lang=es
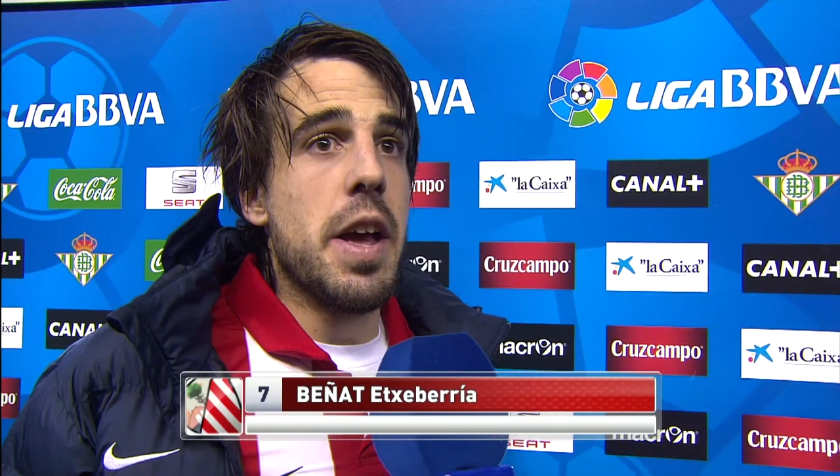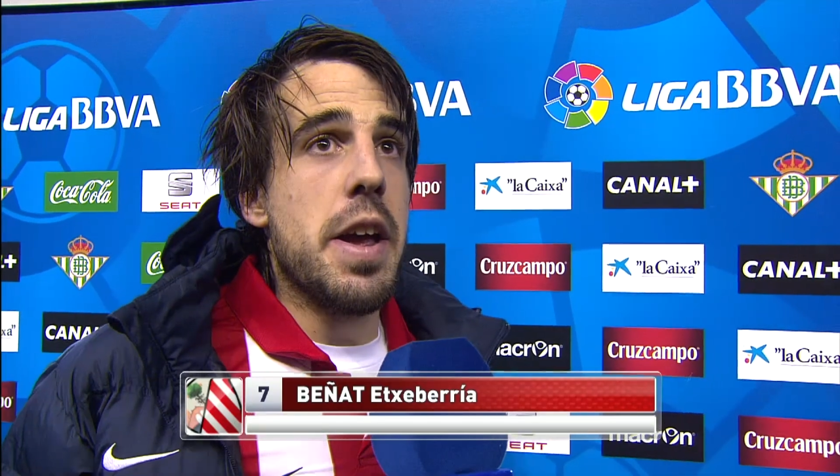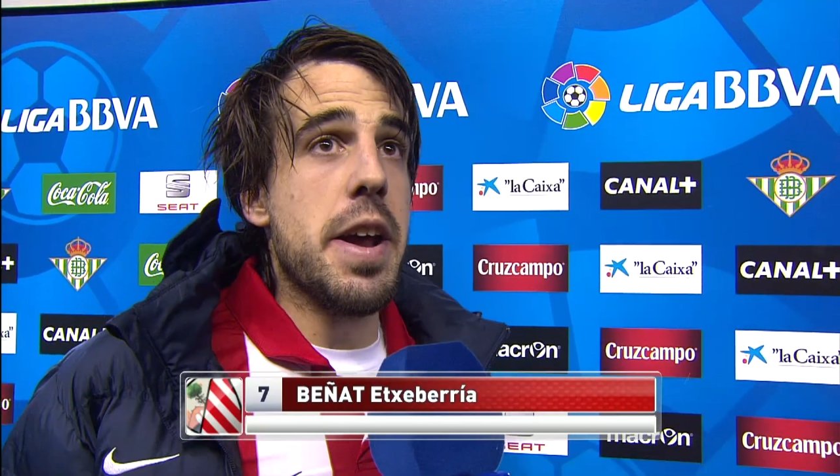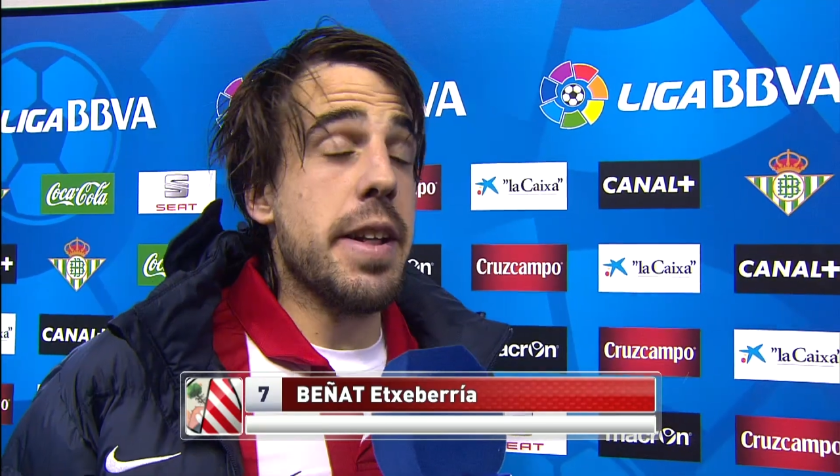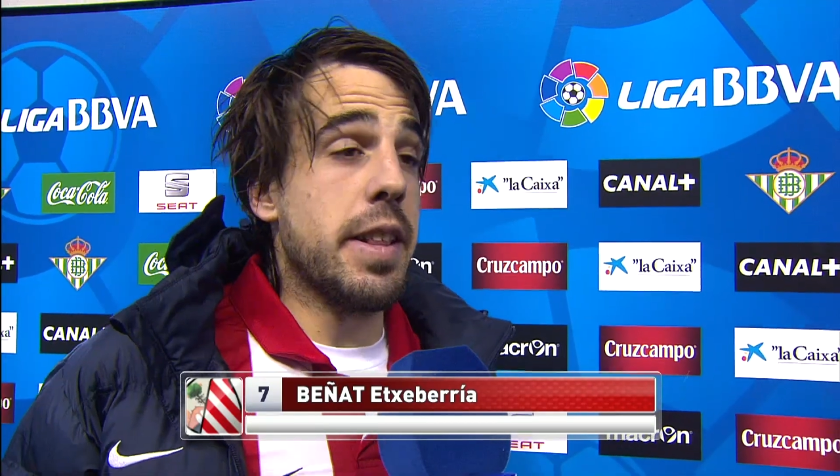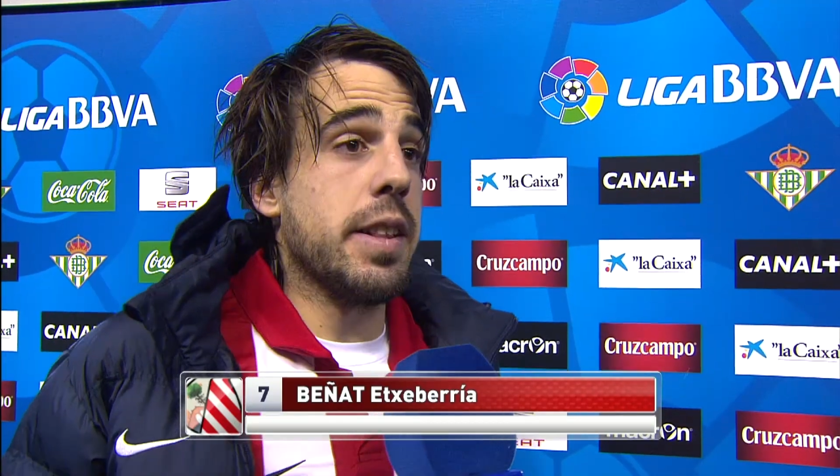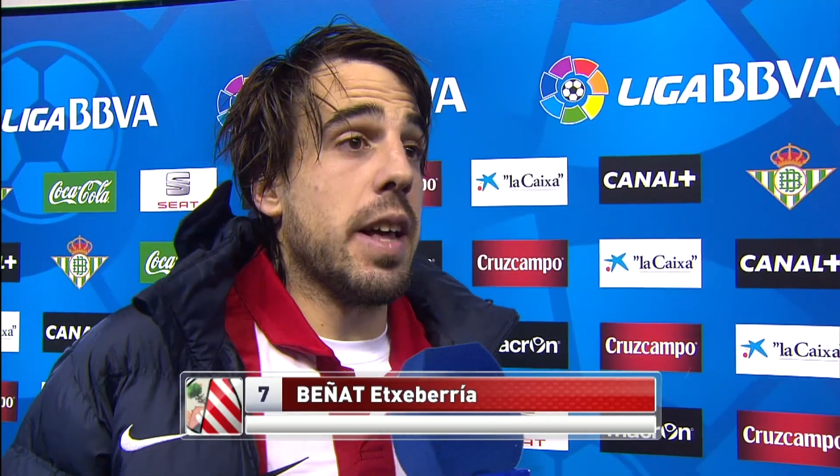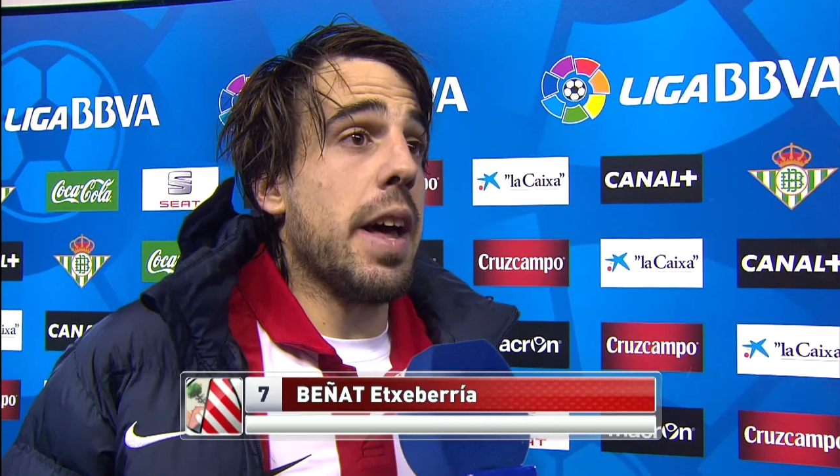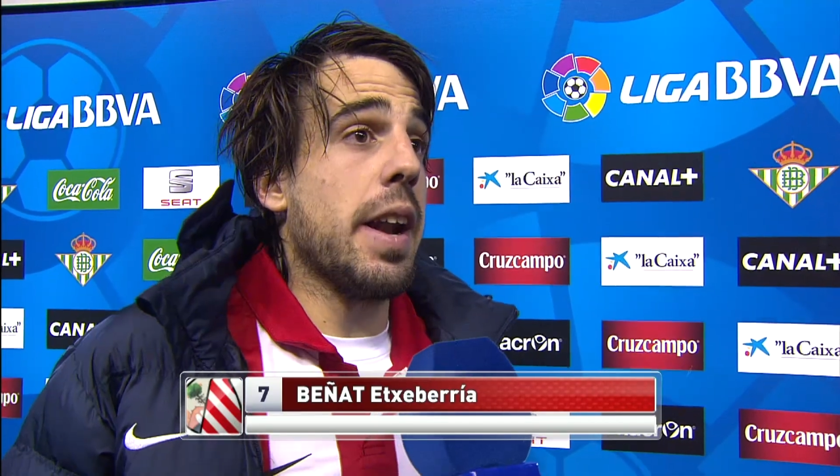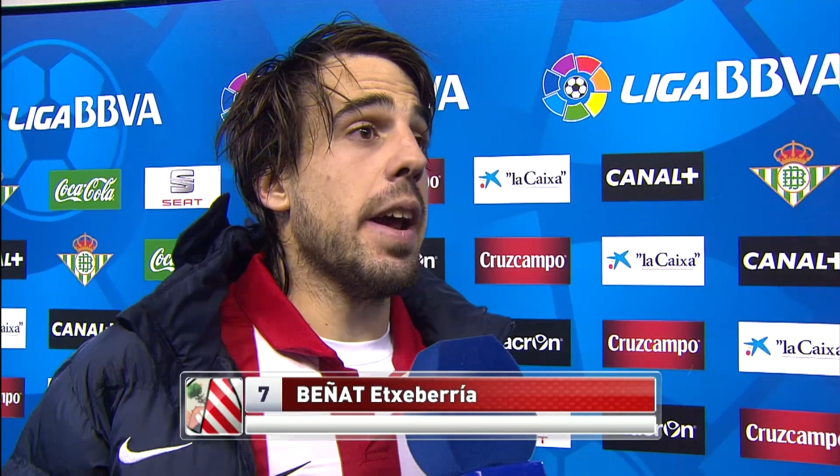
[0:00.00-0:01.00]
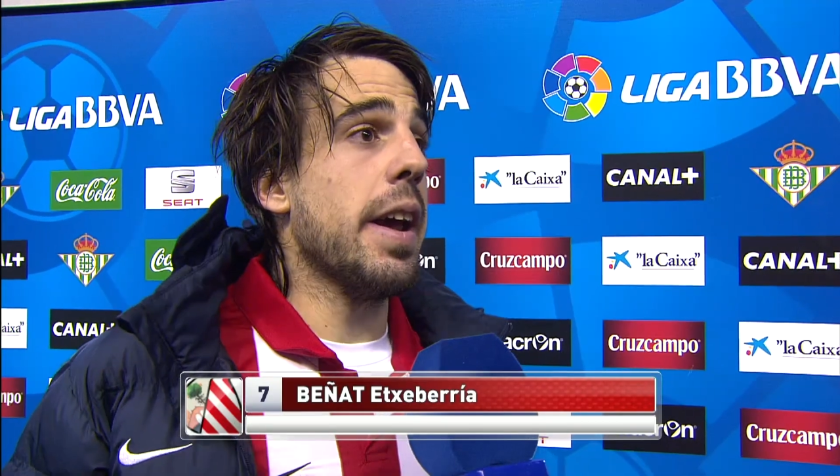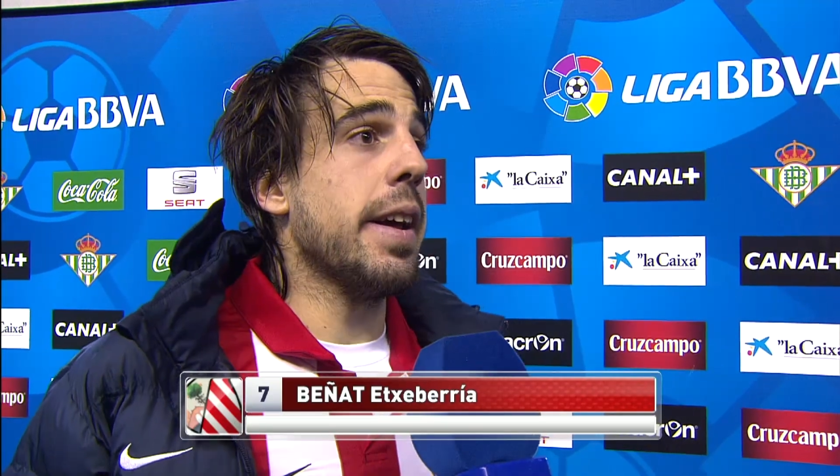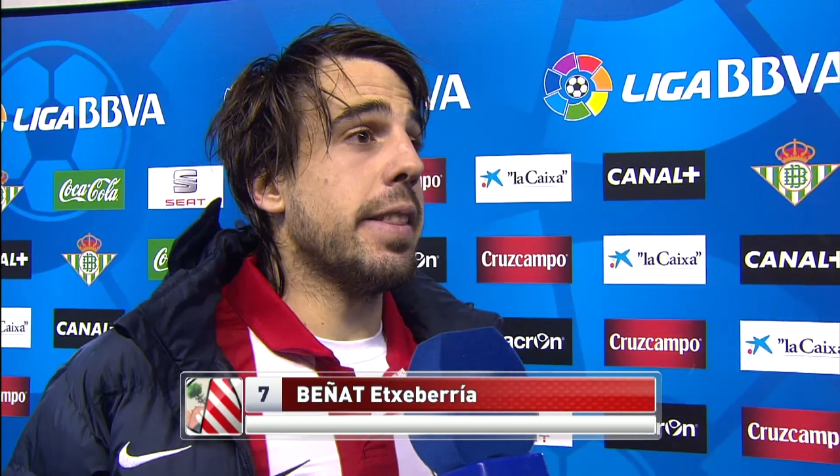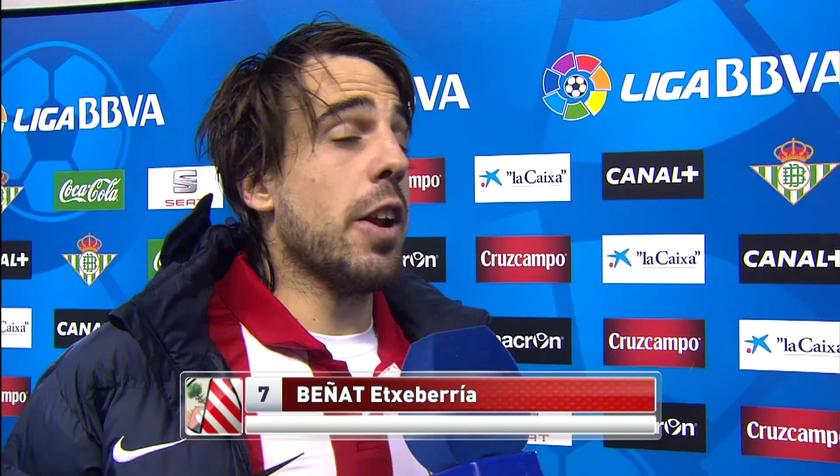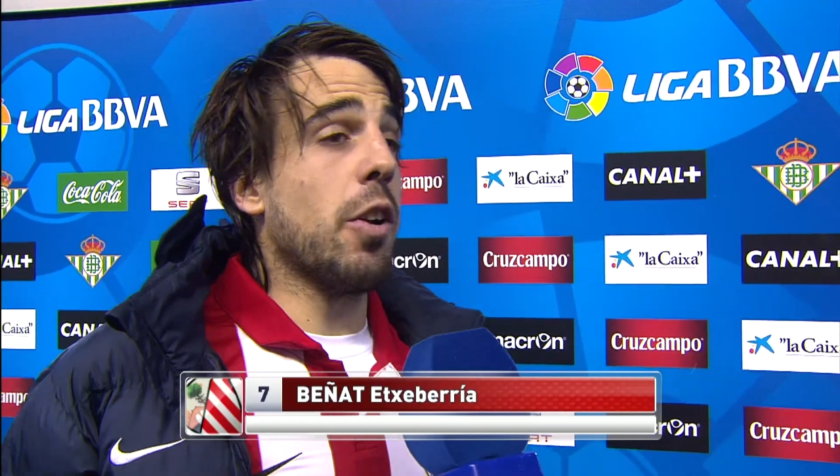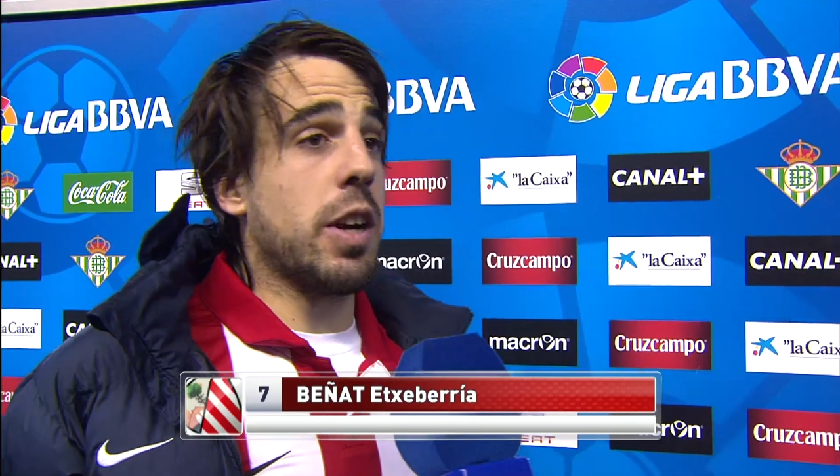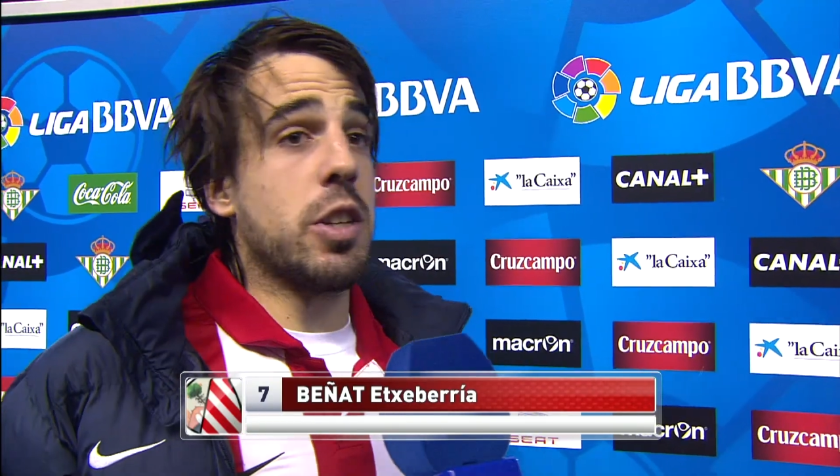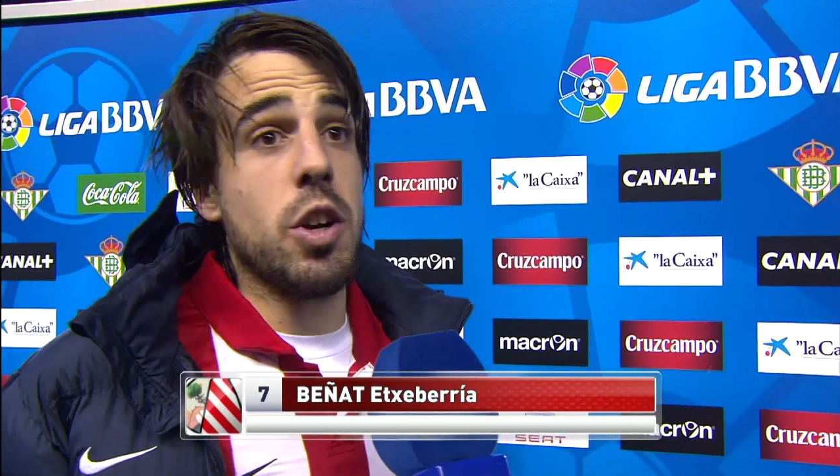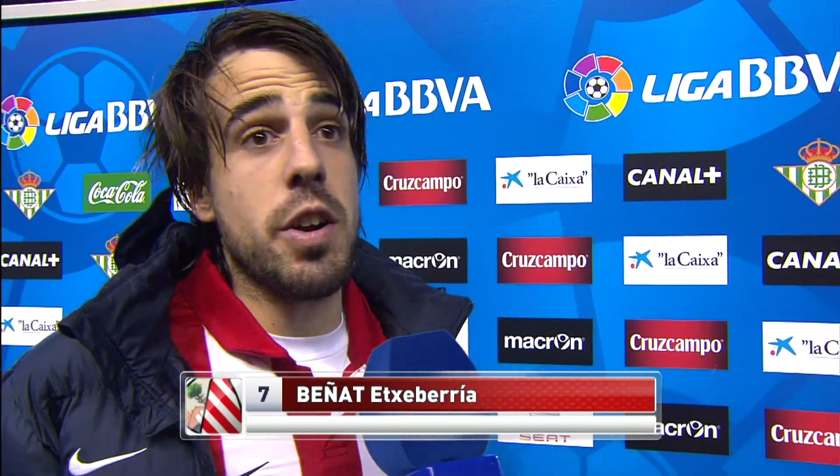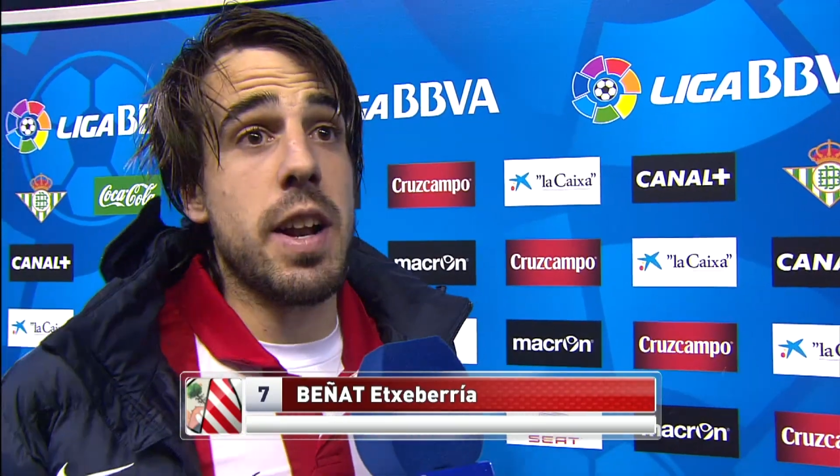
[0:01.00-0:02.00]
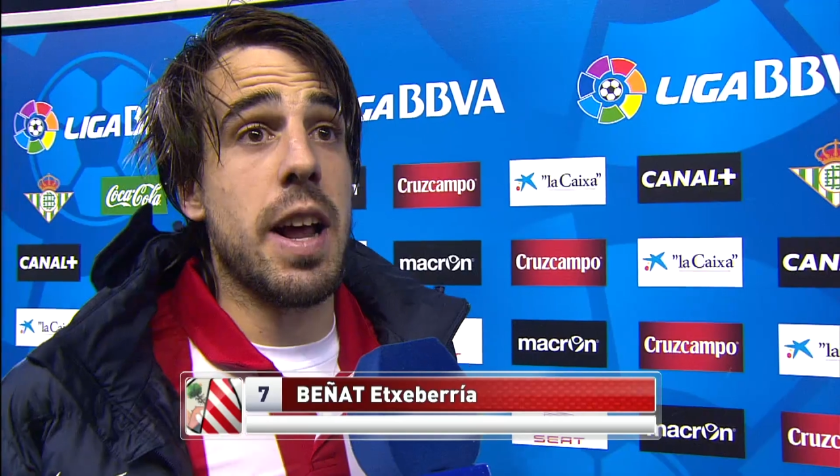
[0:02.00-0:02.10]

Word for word: intentar eh, tener ocasiones,